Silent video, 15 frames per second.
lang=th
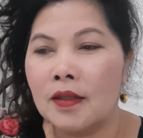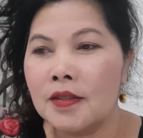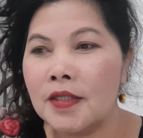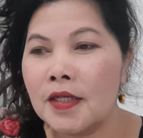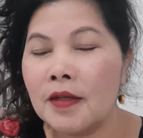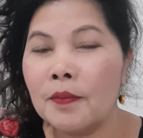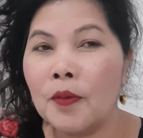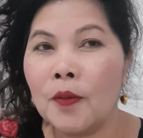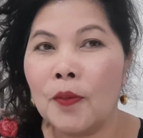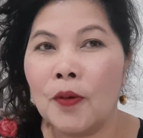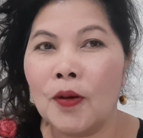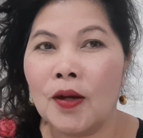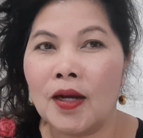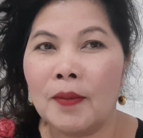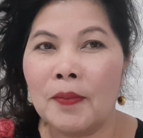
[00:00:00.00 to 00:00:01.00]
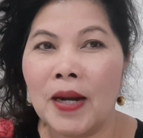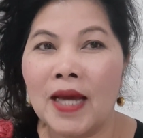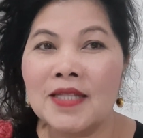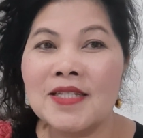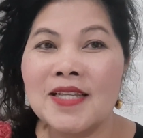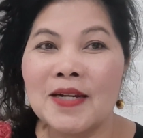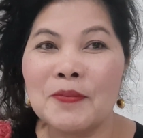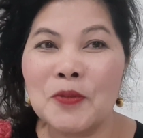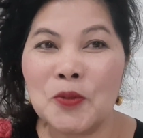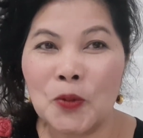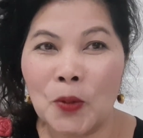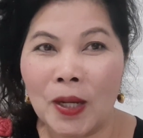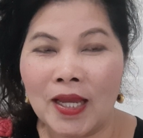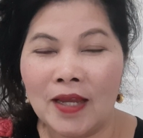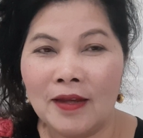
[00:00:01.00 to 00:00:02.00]
เยอะพอๆ กับร้านเสริมส
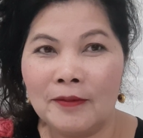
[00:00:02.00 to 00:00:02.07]
วย